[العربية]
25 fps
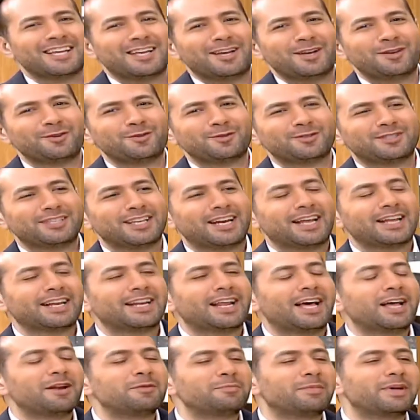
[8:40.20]
حلو كثير على
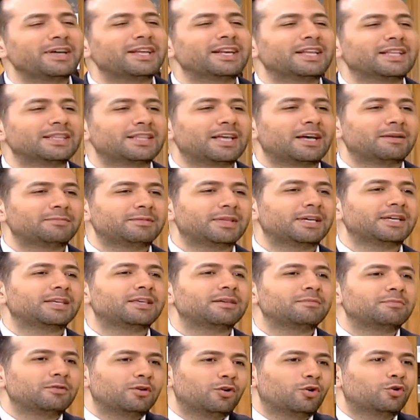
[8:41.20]
حال باين قد إيه عم
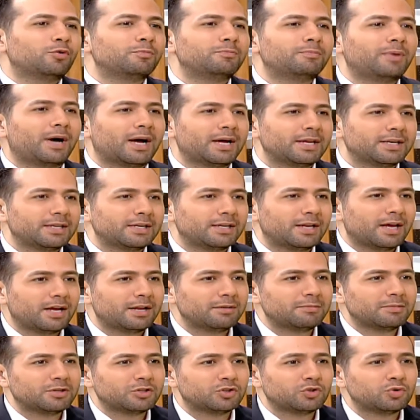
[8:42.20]
تحكي بحب عن
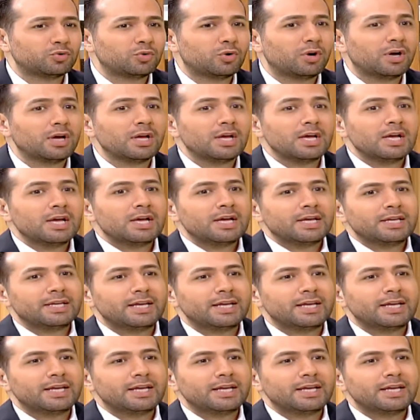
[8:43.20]
هالمشروع أكيد أكيد.